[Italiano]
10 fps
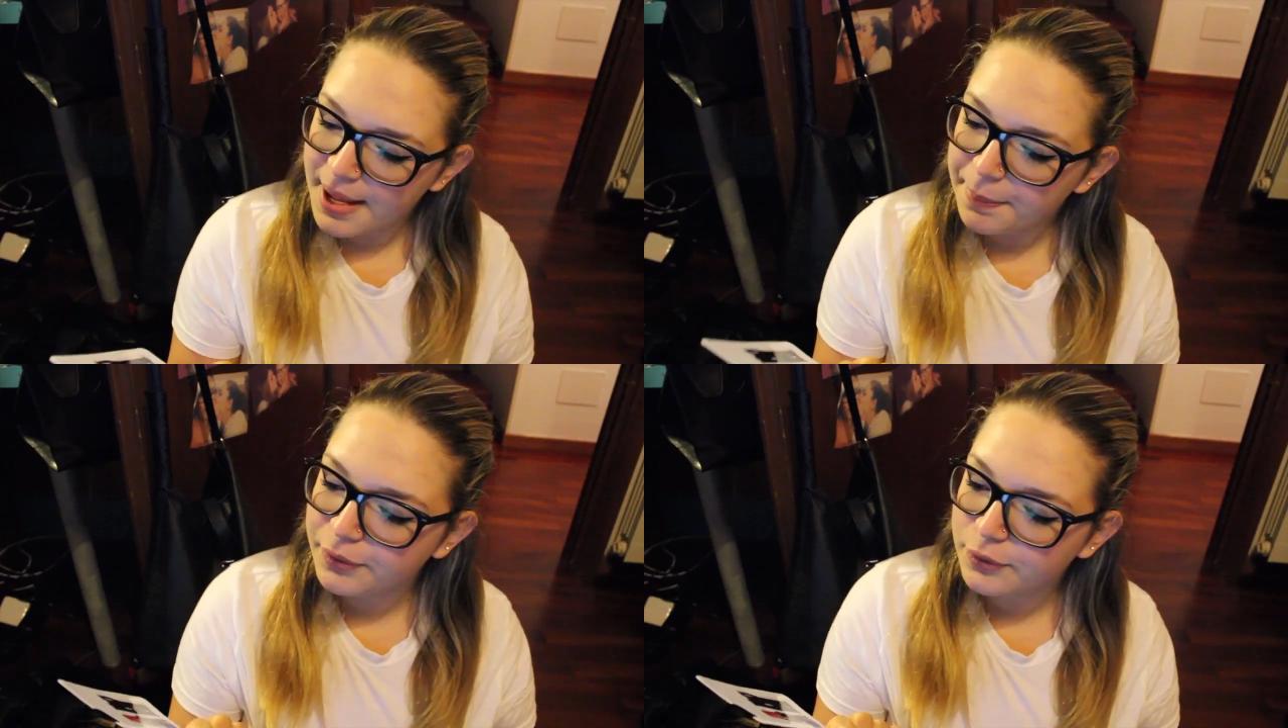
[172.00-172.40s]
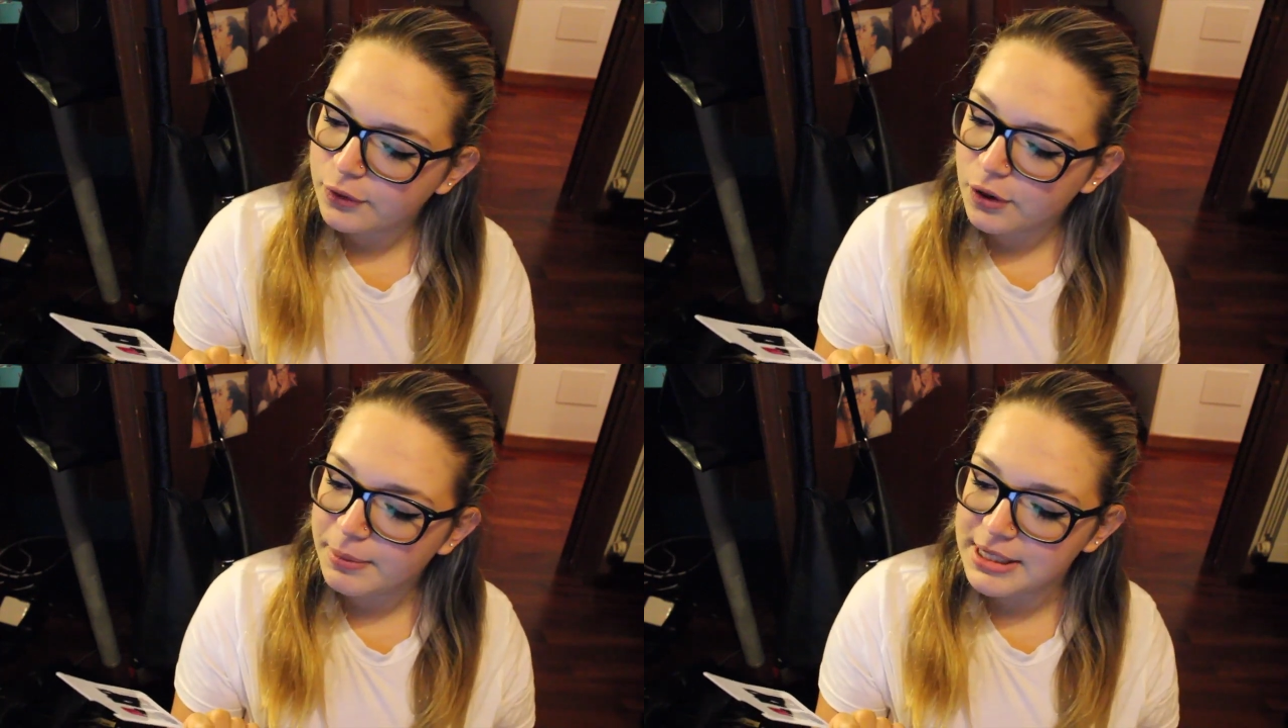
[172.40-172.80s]
E
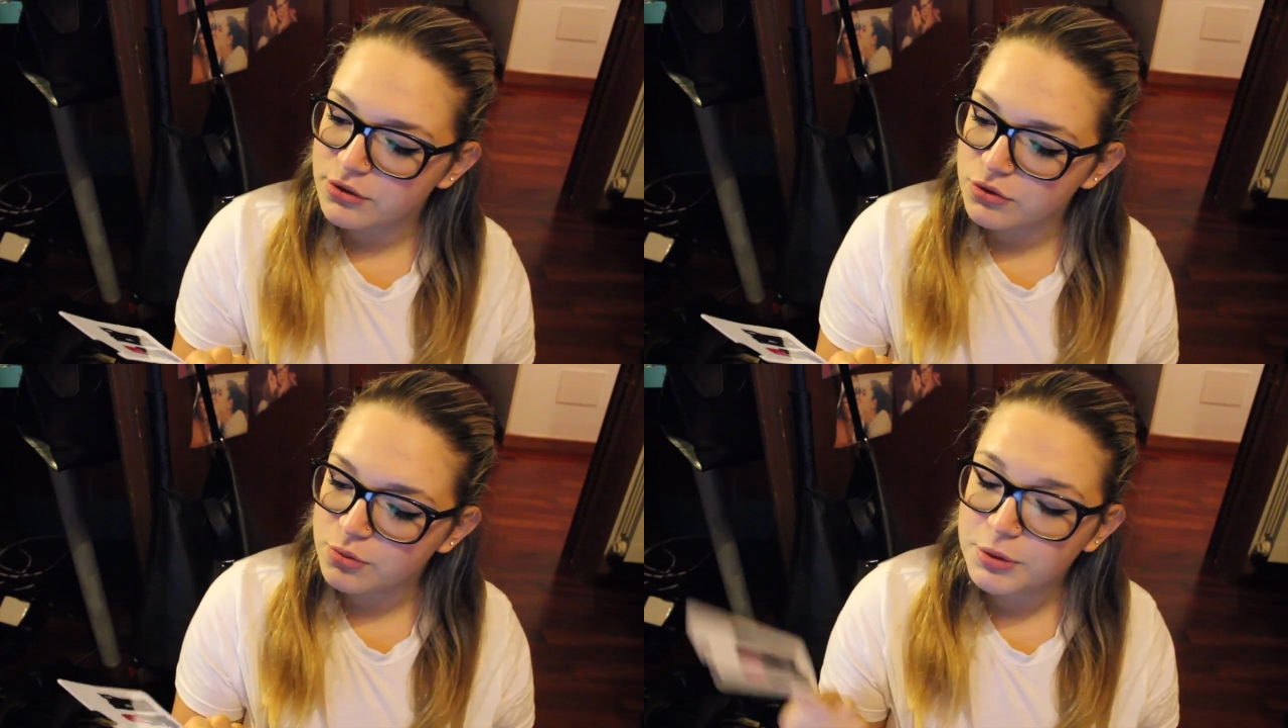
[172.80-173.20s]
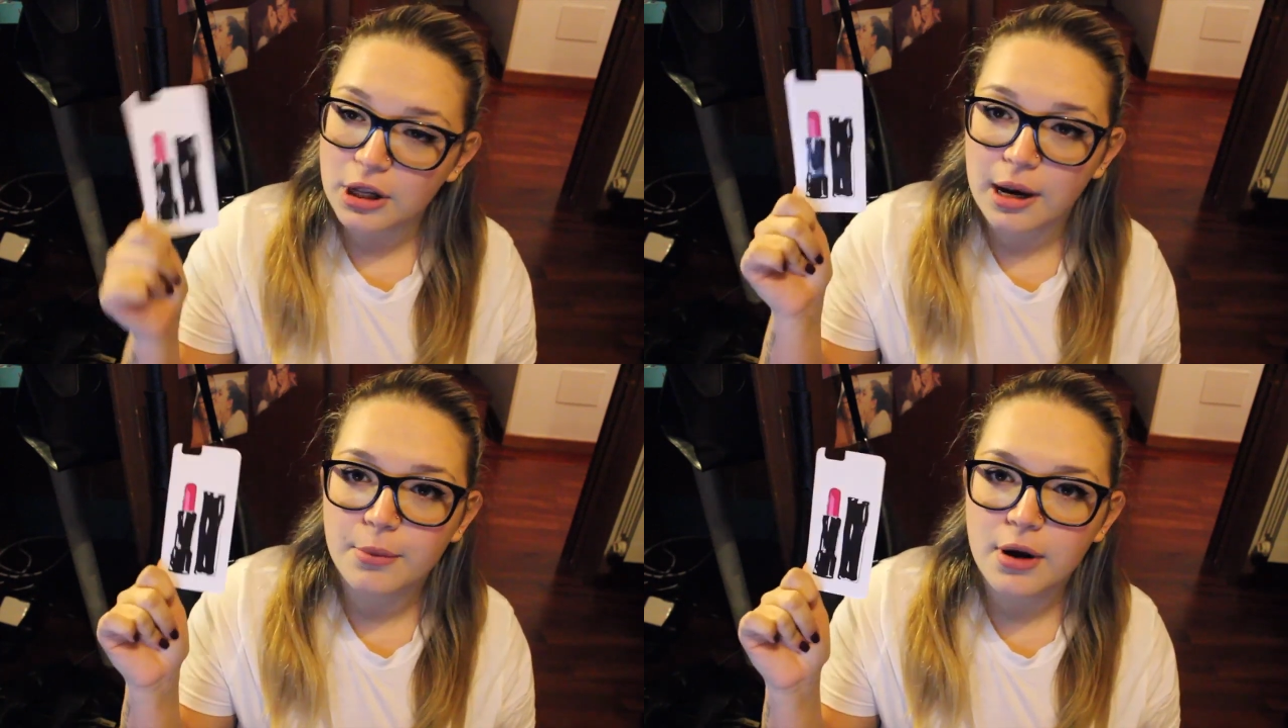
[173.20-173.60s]
appunto me ne sono subito
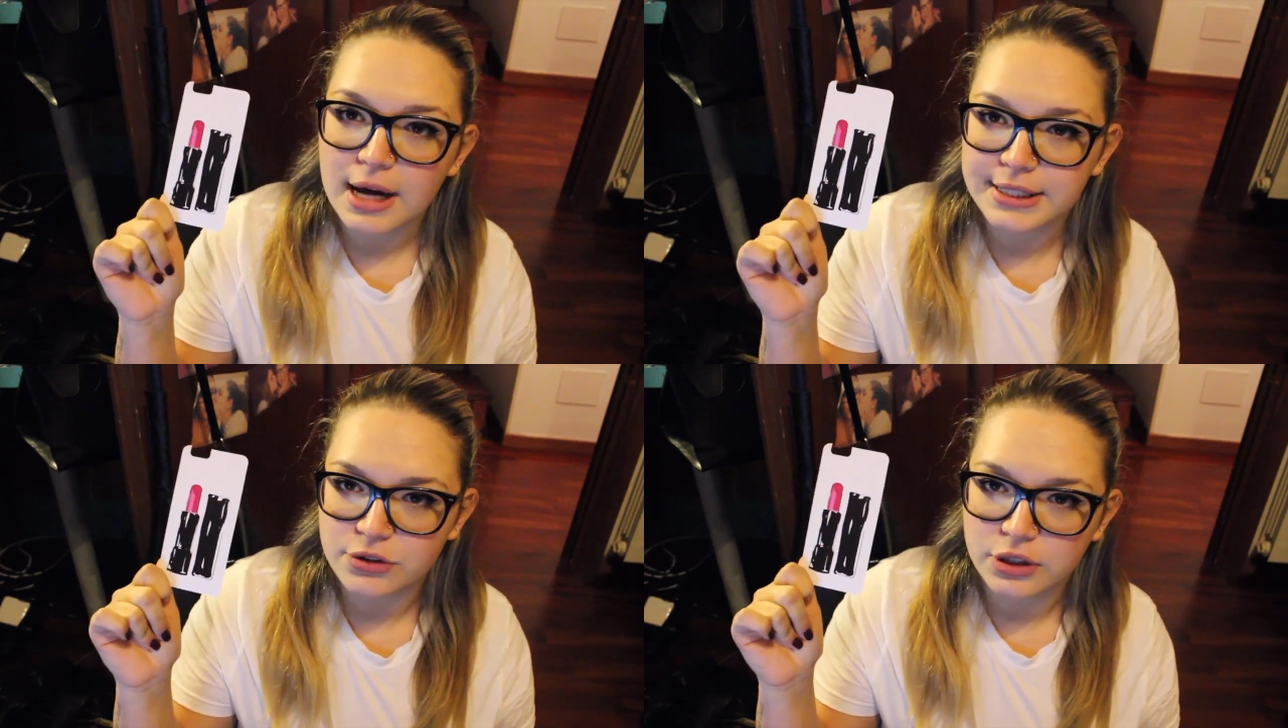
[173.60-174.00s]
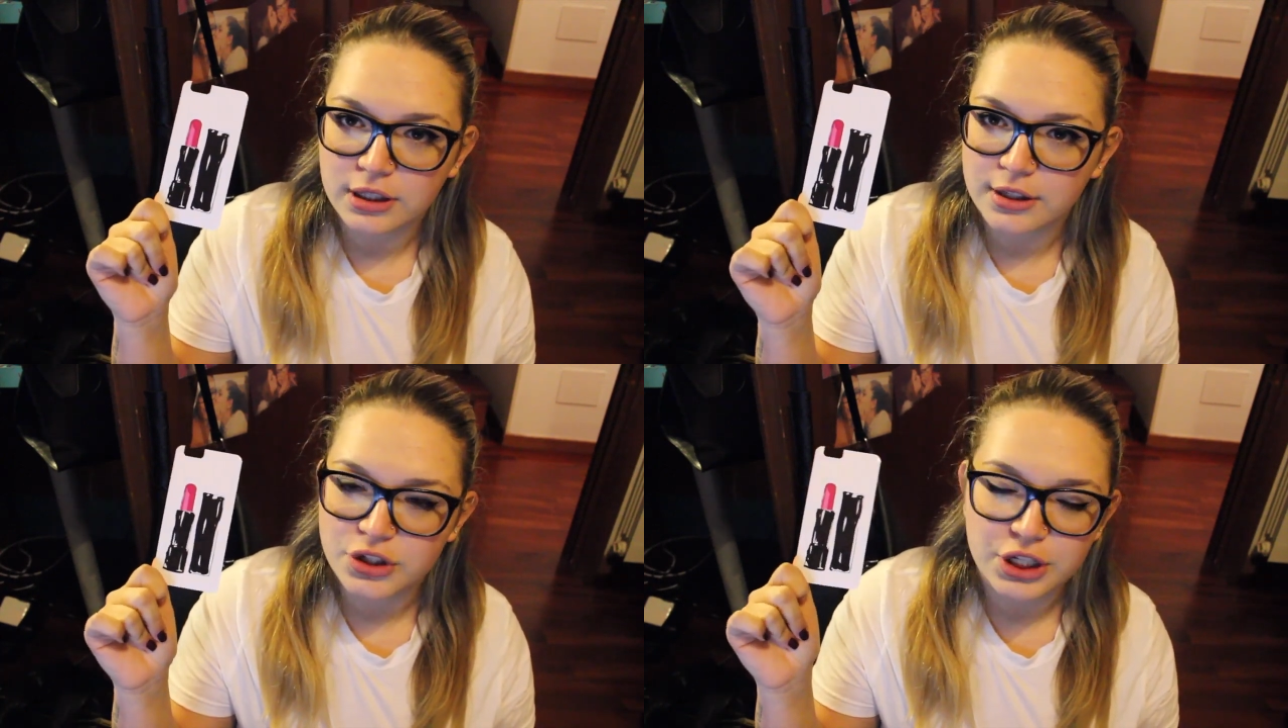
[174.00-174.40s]
innamorata, sono
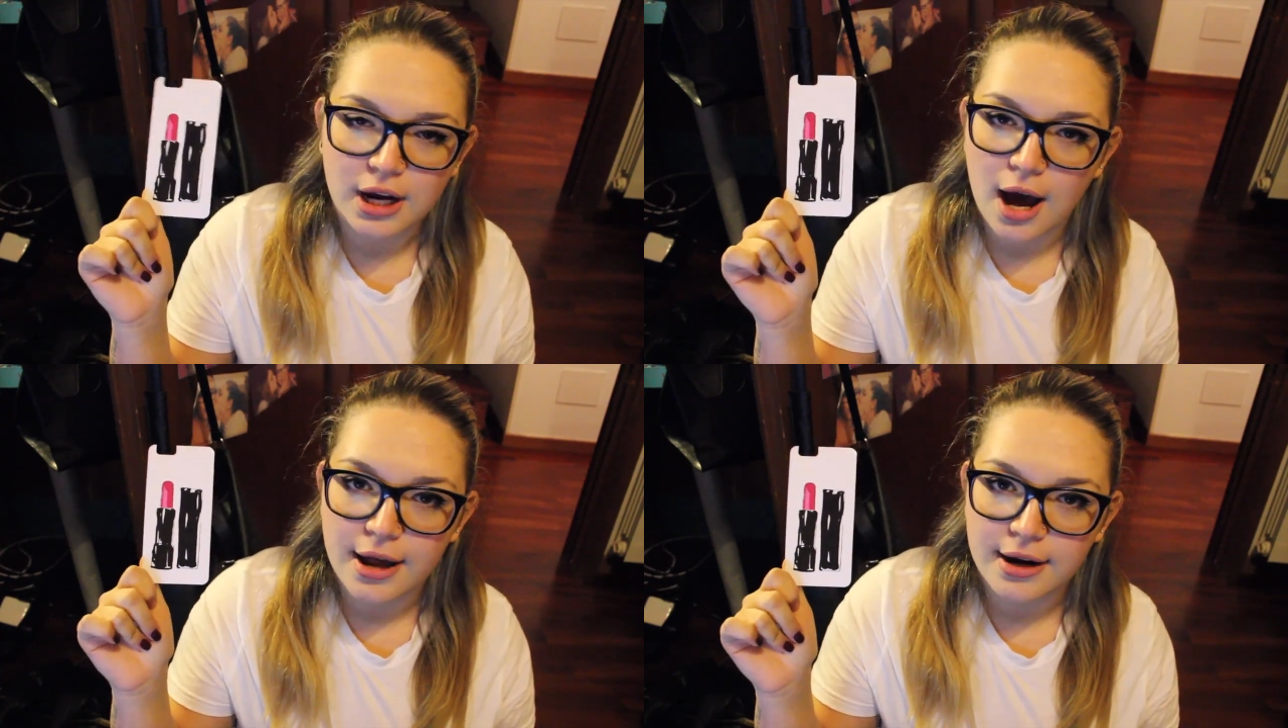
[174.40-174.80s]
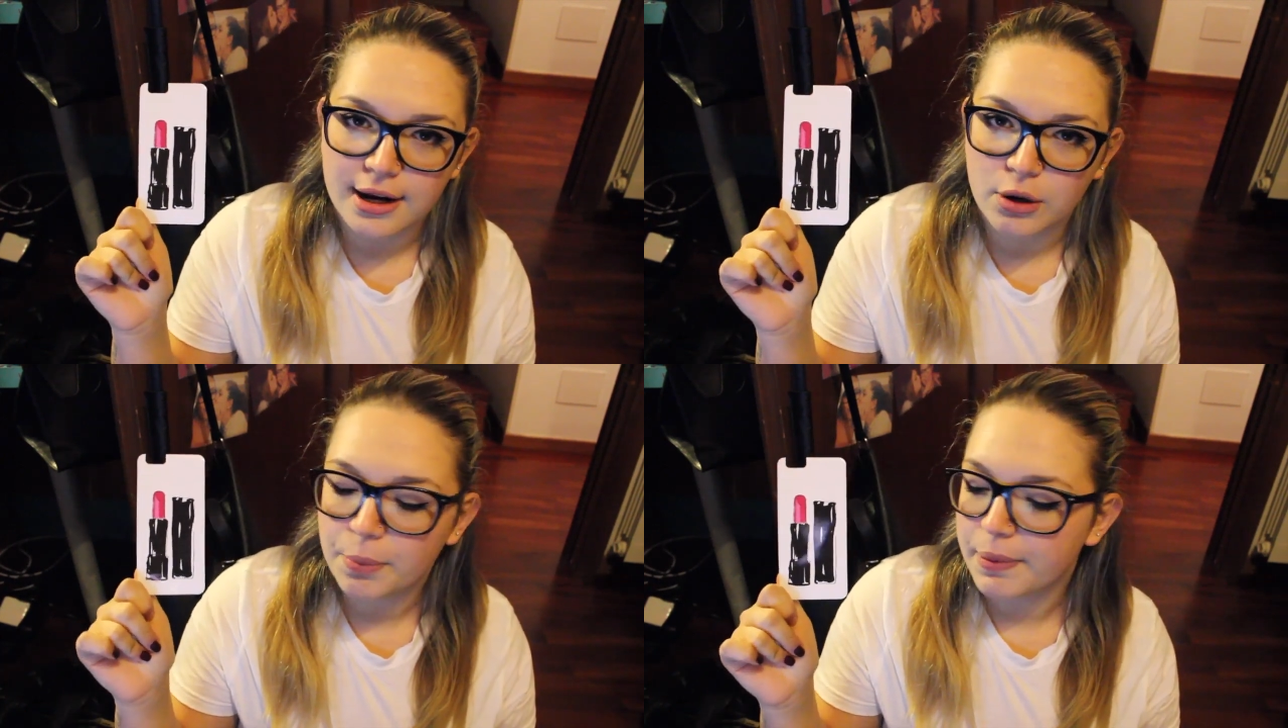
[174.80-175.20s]
andata a cercare
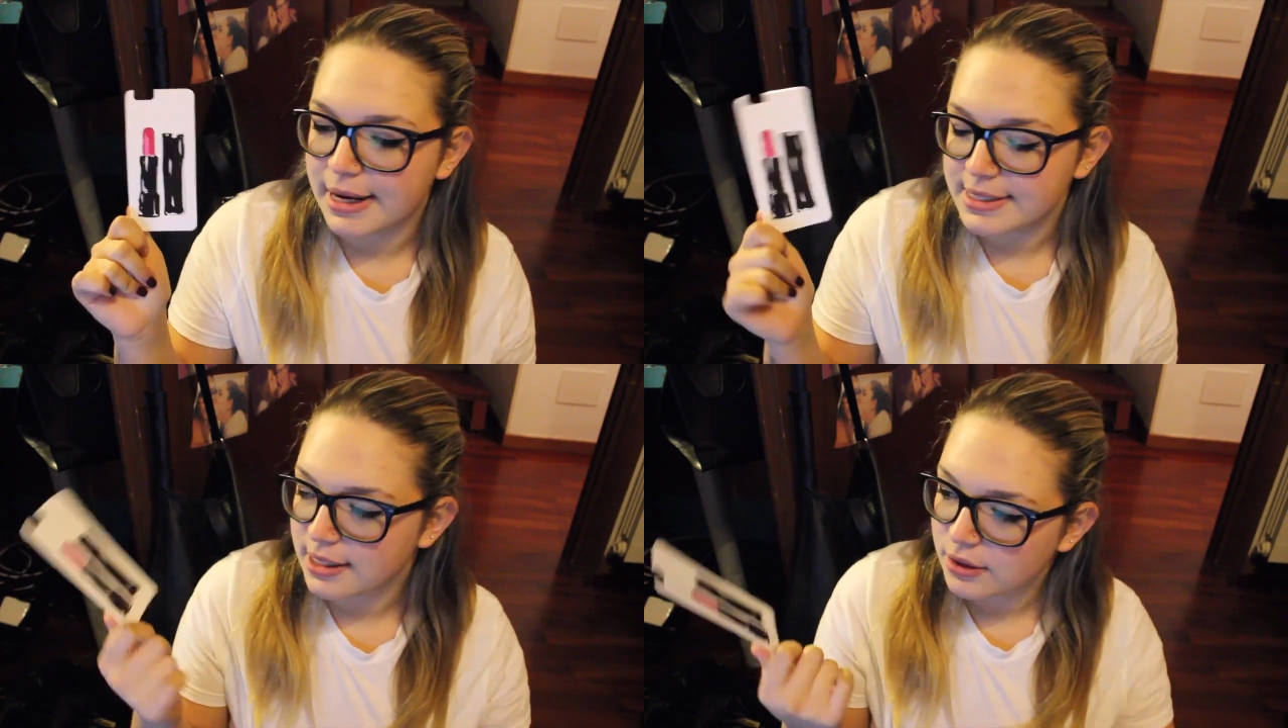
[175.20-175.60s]
e l'ho presa,